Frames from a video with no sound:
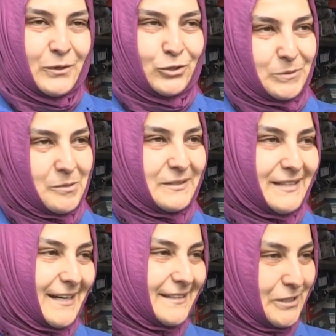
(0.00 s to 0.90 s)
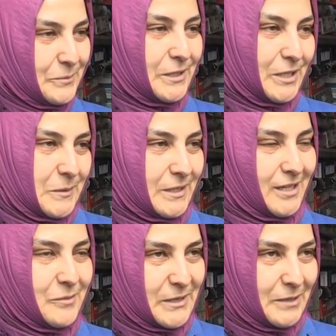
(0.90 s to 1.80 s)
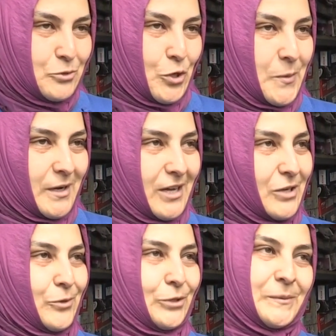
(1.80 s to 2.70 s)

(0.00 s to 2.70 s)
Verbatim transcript: Otomobil dergilerine baka baka benim çok merakım oldu.